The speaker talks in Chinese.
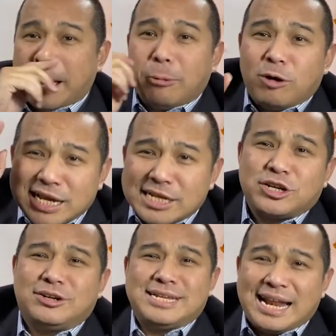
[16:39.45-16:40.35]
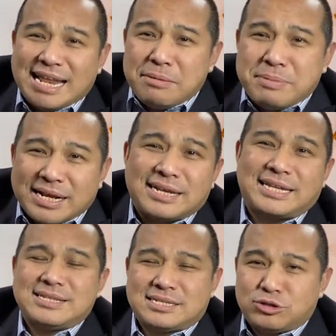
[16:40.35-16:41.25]
我一周拿两百张
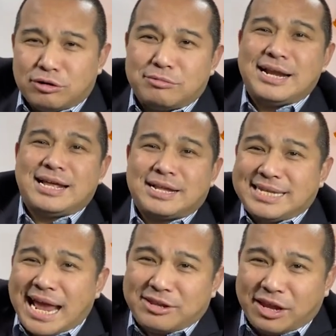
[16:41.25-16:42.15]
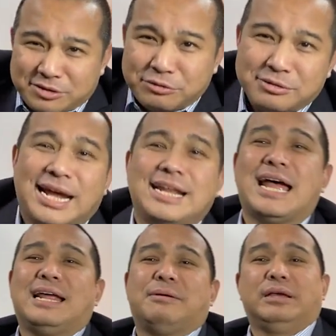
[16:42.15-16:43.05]
单子做完了，再得去问他
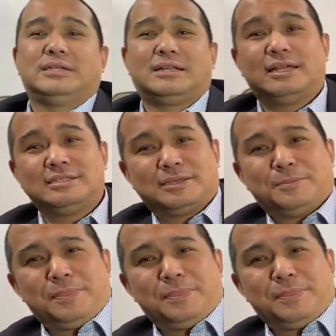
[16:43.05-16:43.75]
拿两百张单子，